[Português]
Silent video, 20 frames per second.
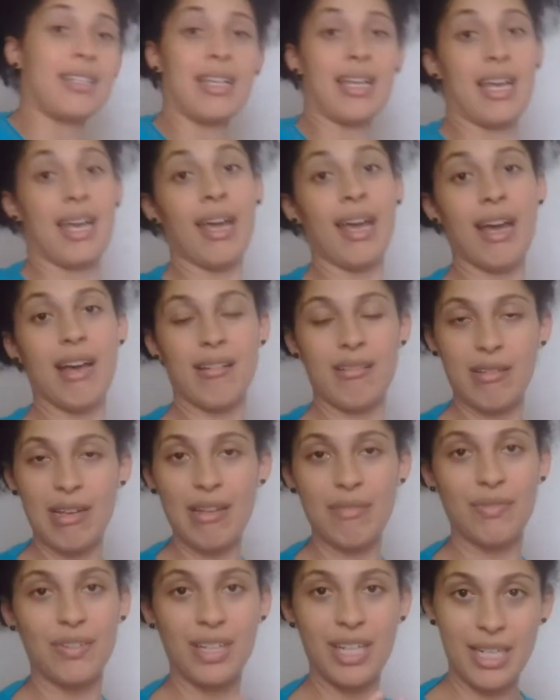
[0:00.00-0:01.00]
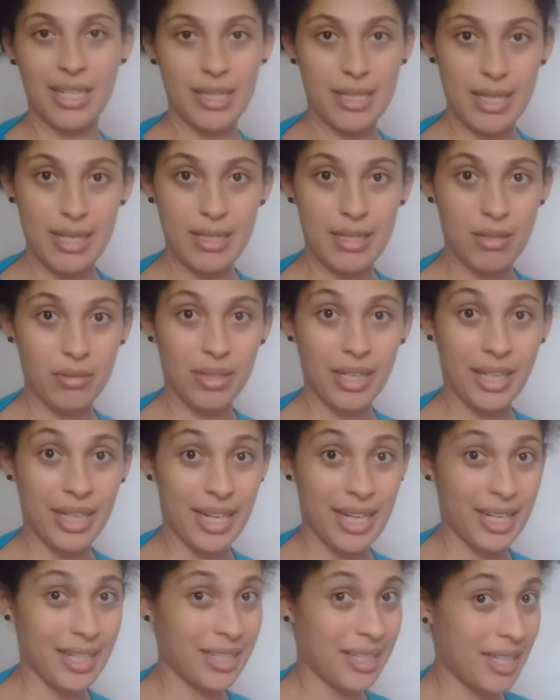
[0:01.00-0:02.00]
ser a finalização da
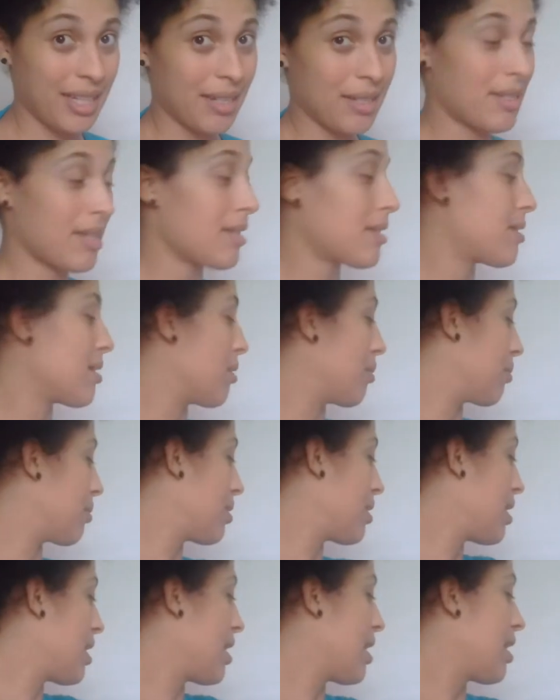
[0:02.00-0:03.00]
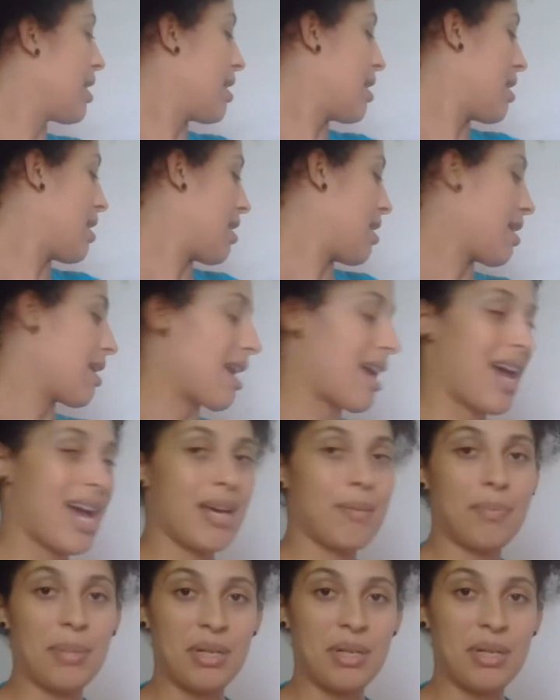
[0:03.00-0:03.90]
caracterização. A